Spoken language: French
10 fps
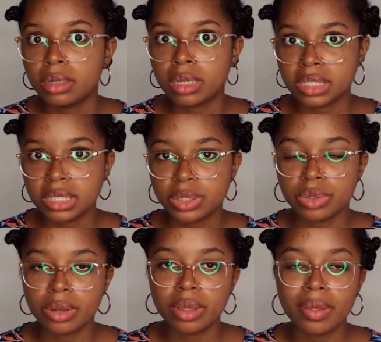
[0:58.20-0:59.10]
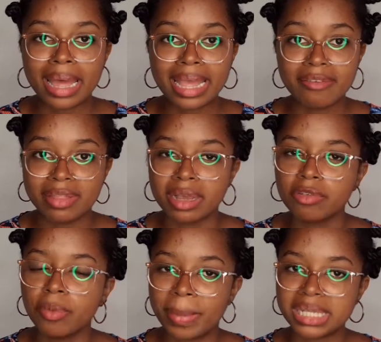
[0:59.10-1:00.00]
Des 5 erreurs à éviter quand
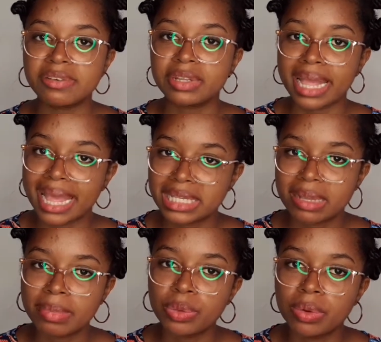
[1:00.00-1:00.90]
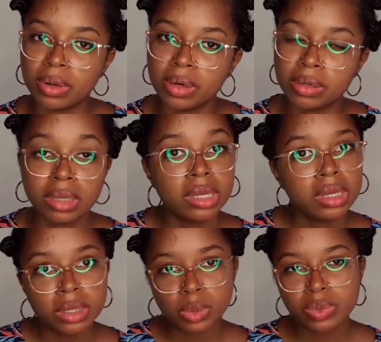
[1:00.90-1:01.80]
vous passez votre examen de langue.
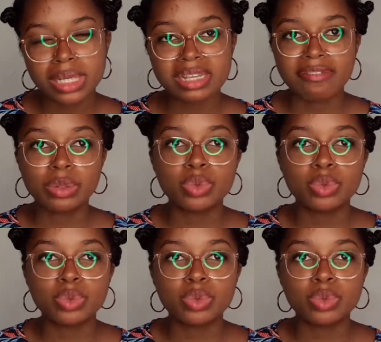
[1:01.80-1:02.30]
Tout ça, ça va